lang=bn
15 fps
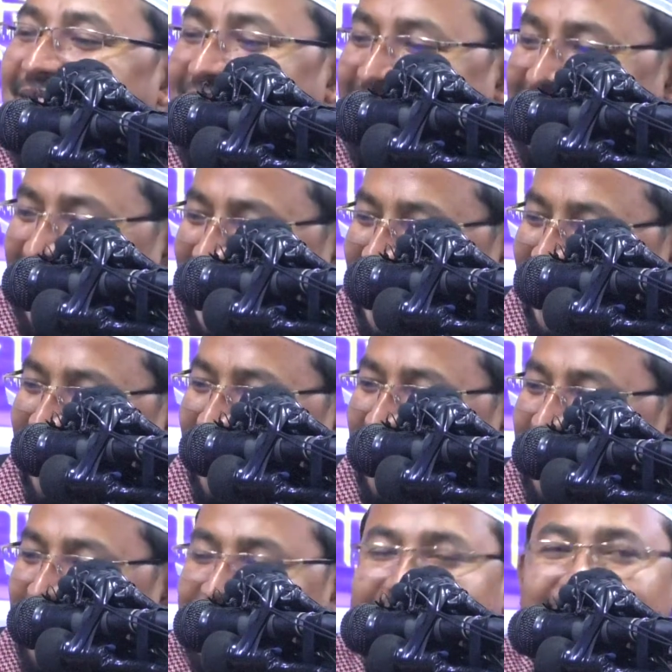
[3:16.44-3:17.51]
ঝেড়িছে
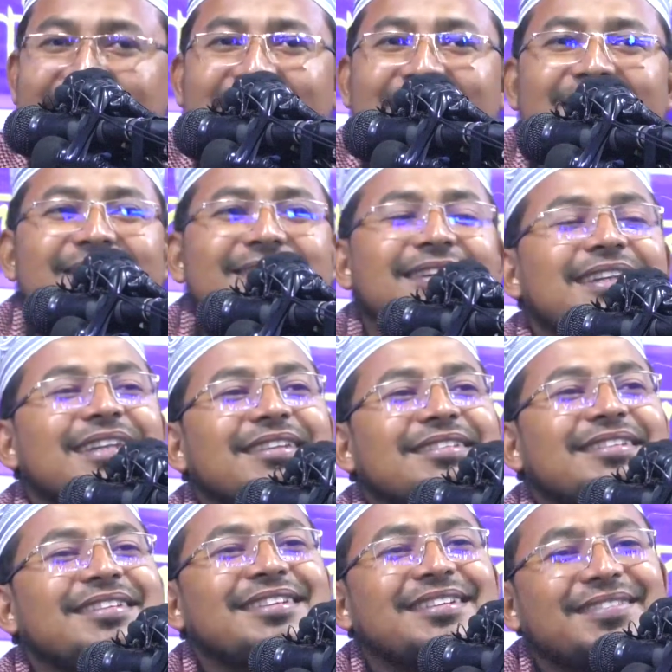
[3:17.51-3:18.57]
তো এটার
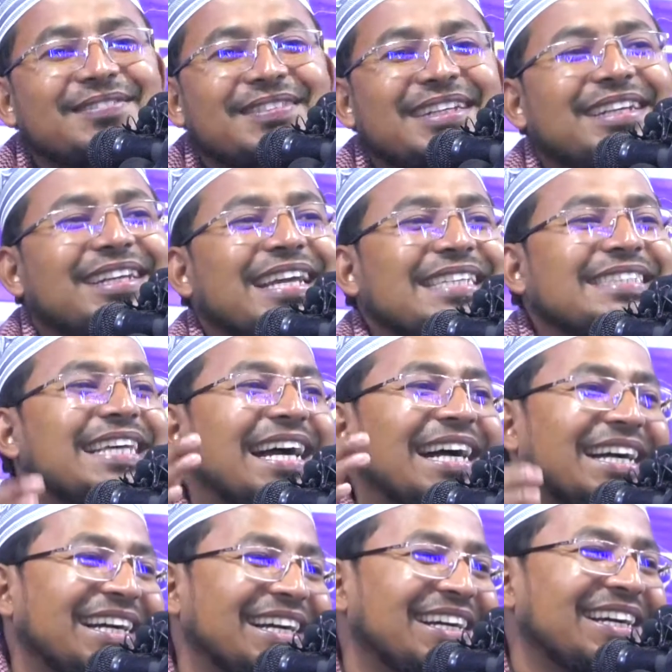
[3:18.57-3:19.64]
জন্য এমনি খেসা
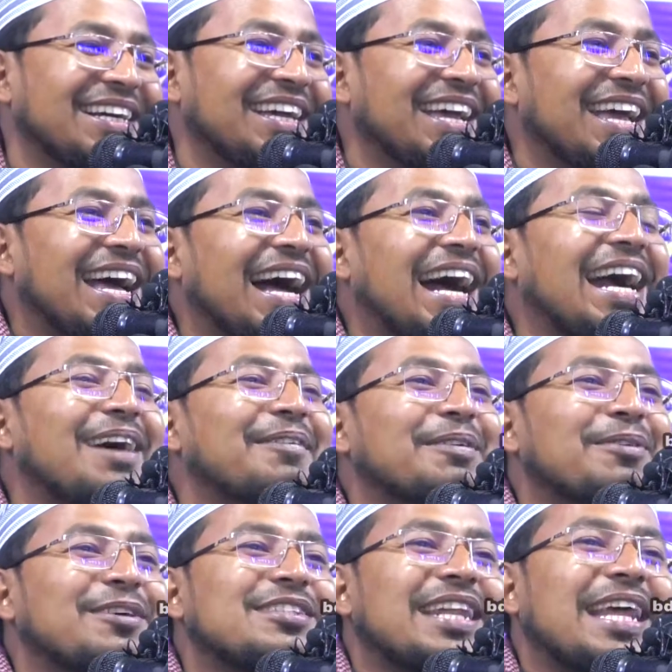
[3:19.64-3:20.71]

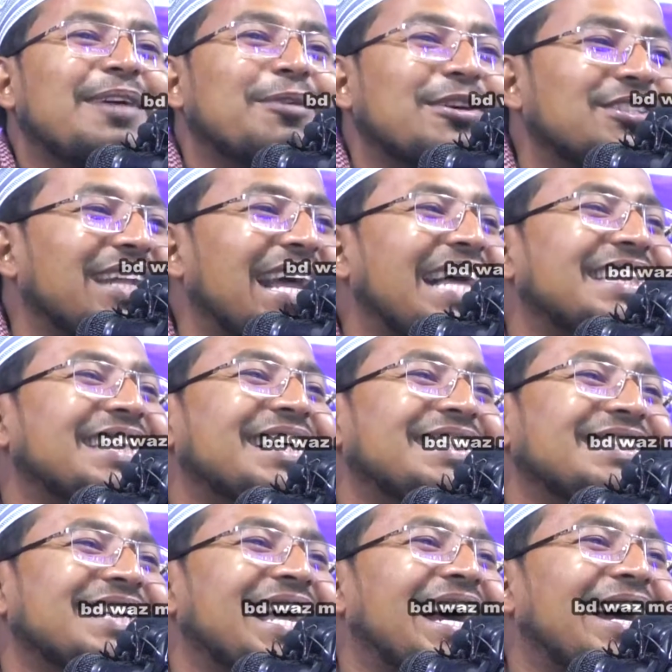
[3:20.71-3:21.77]
আগামী বছর এই বছর হাত
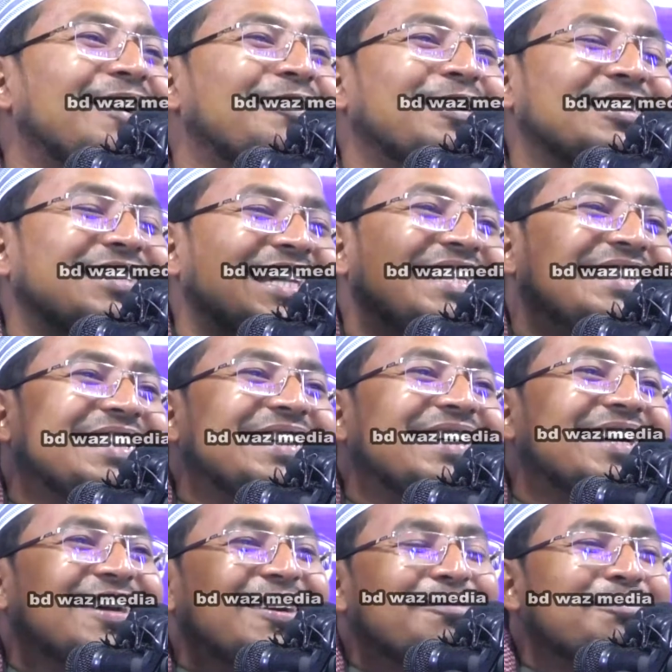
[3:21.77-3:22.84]
দেখেছেন আগামী বছর এই
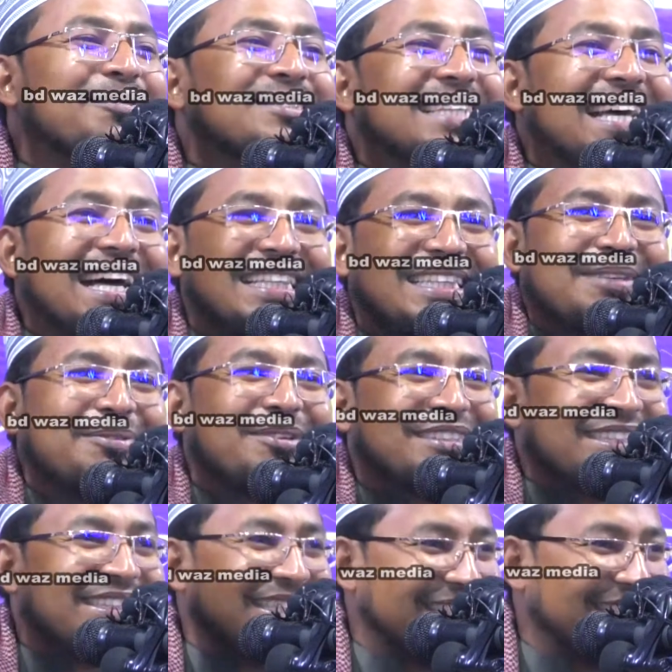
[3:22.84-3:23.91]
বুসা হাতে
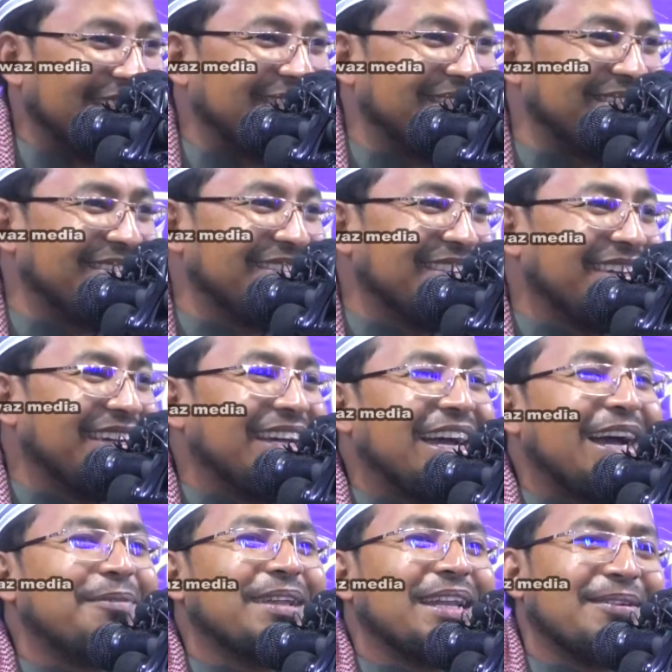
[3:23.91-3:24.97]
বক্তৃতা দিত
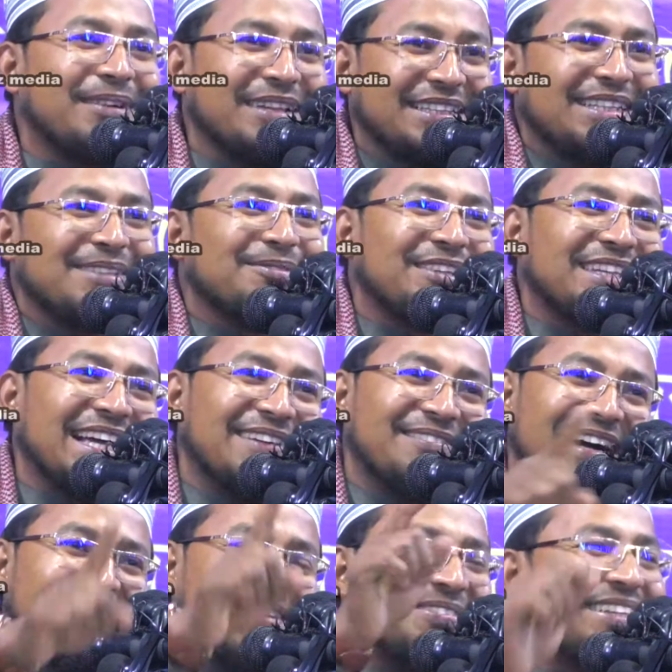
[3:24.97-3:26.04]
আপনারা বলতেন মনে হয়
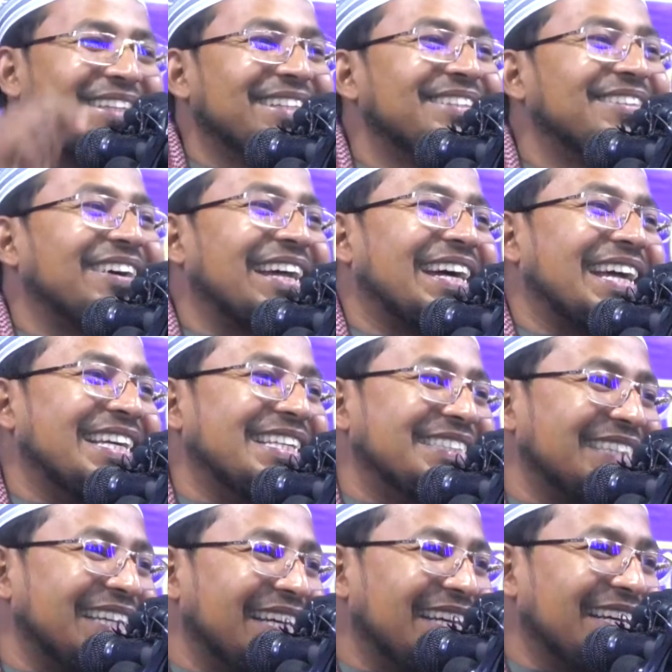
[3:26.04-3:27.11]
মাহফিলি ধরা
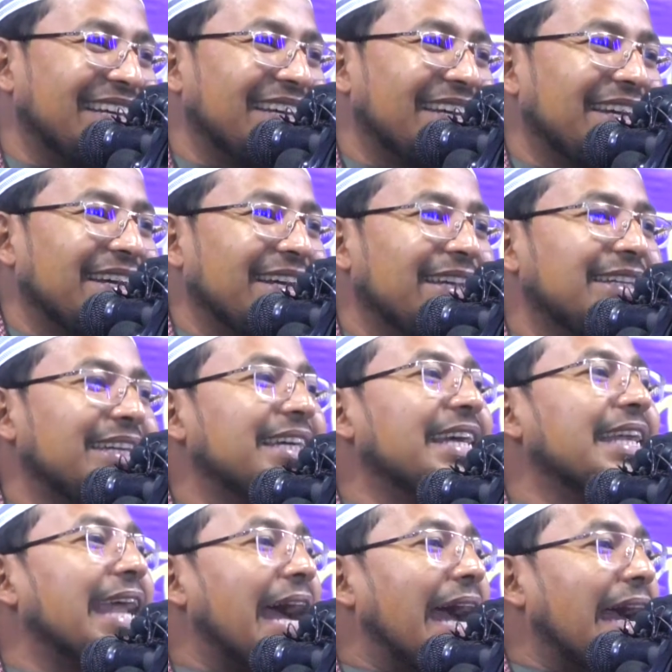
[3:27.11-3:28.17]
খেয়েছে ঠিক
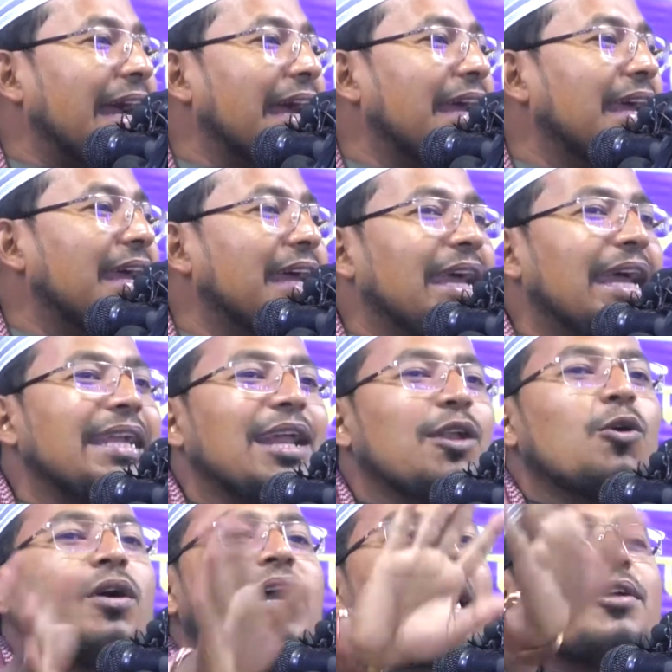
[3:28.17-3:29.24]
কিনা এটা
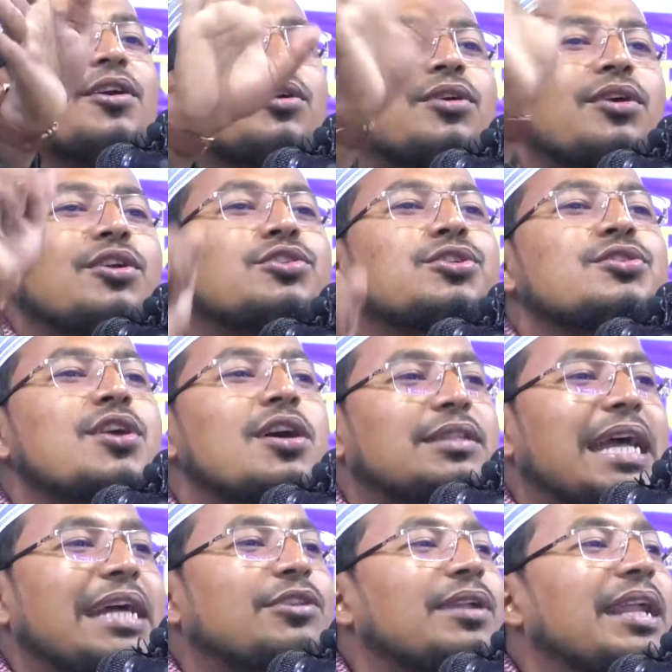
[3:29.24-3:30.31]
লুকানোর কোনো সুযোগ
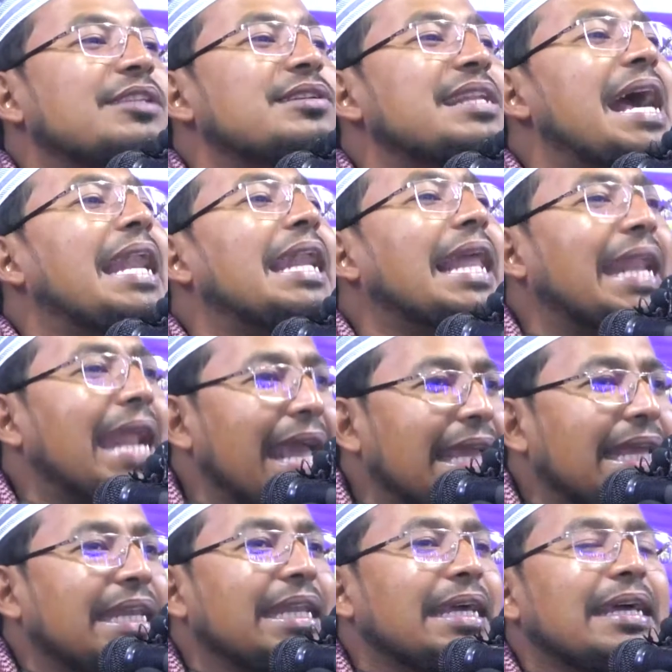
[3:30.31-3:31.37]
থাকতো না এই জন্য আল্লাহর
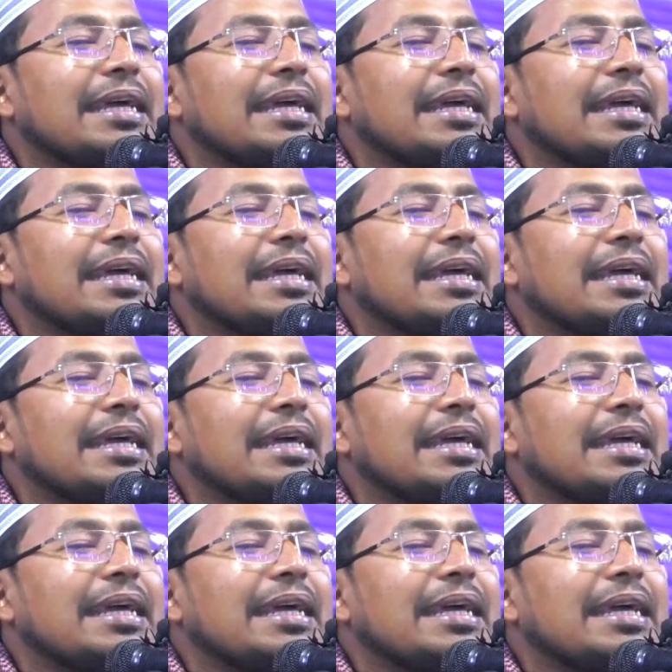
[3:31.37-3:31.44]
আইন